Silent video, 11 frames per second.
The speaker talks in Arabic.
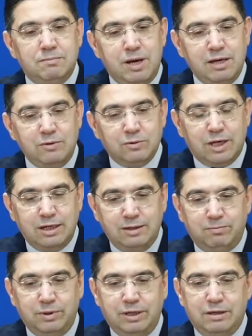ما
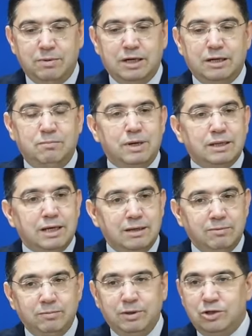يطالب به المغرب ما
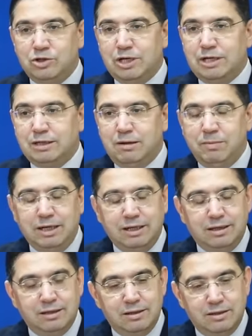طالب به جلالة
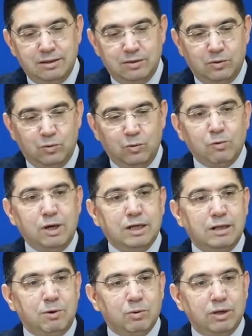الملك هو
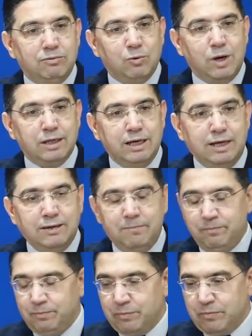واحد الموقف واضح
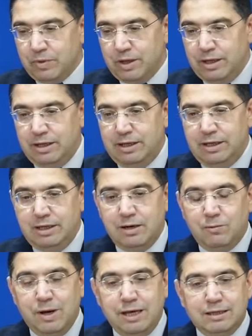هي
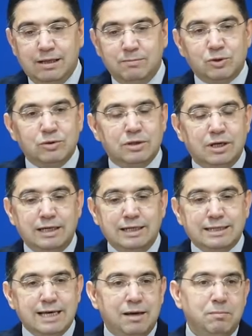واحد المس... أن
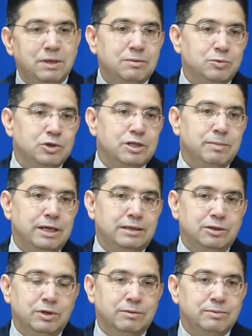يتحمل المجتمع
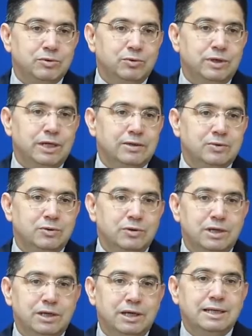الدولي مسؤوليته
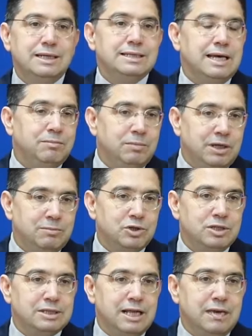أن يتحمل
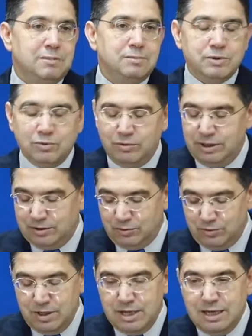مجلس الأمن
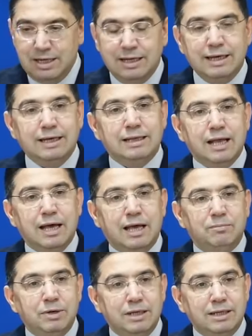مسؤوليته لإطلاق
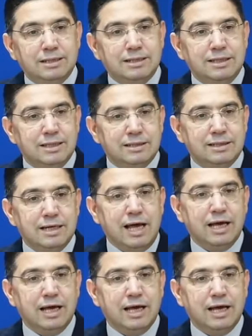عملية سياسية